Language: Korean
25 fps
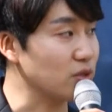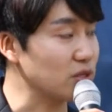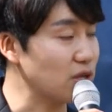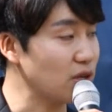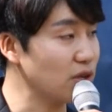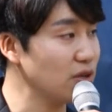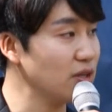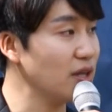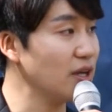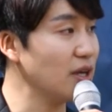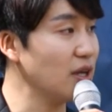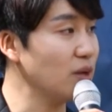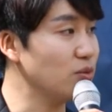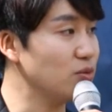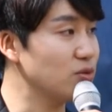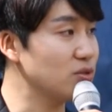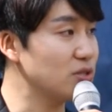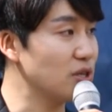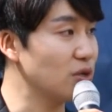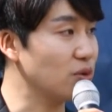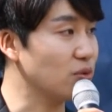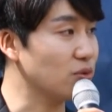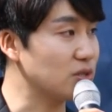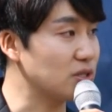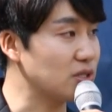선택의
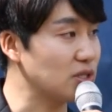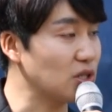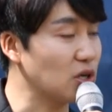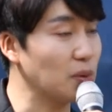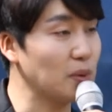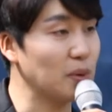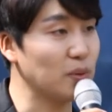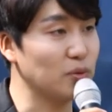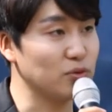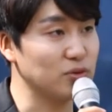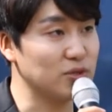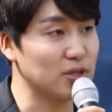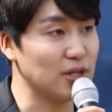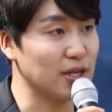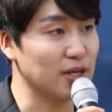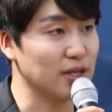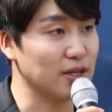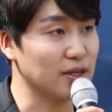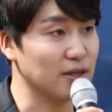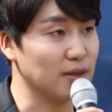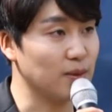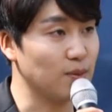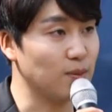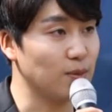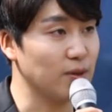문제이고 직업의 문제이기
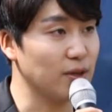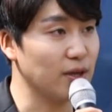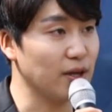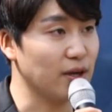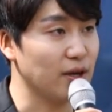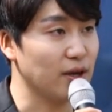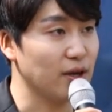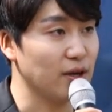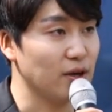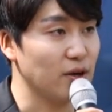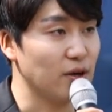때문에